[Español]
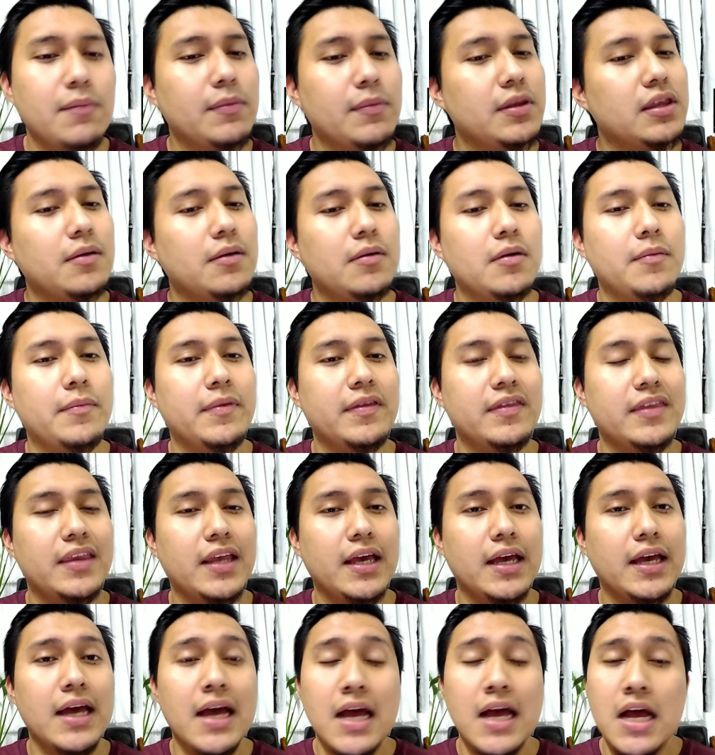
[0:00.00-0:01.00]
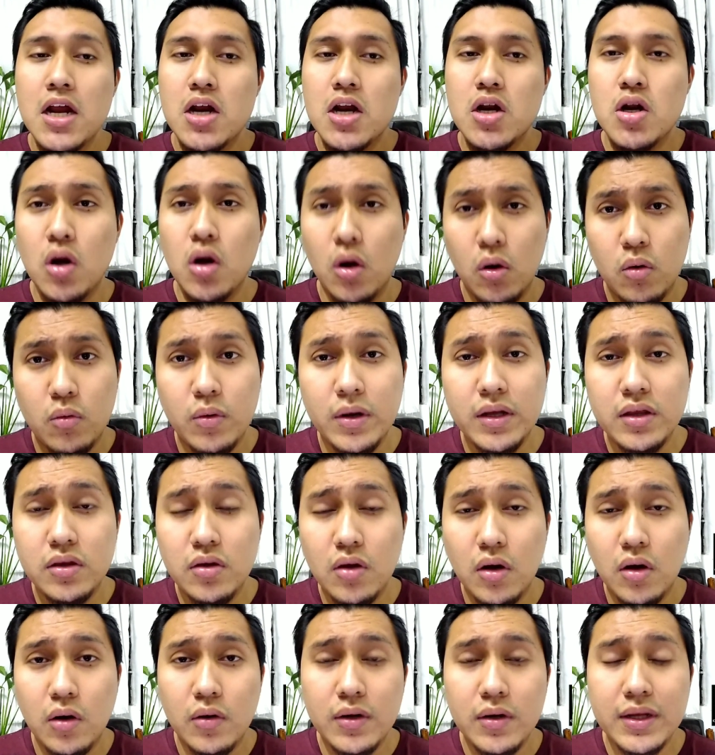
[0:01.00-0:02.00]
Lamentablemente no
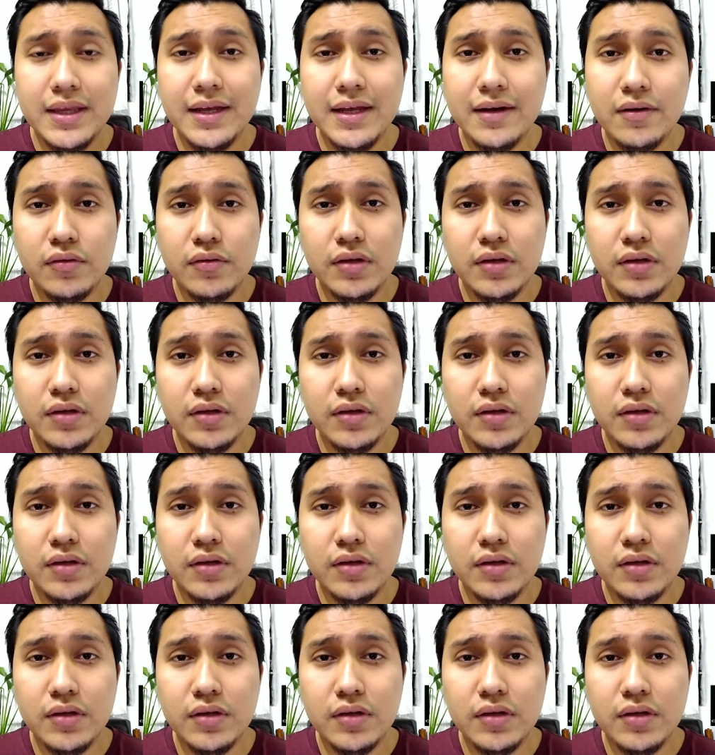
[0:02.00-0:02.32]
cuento ahorita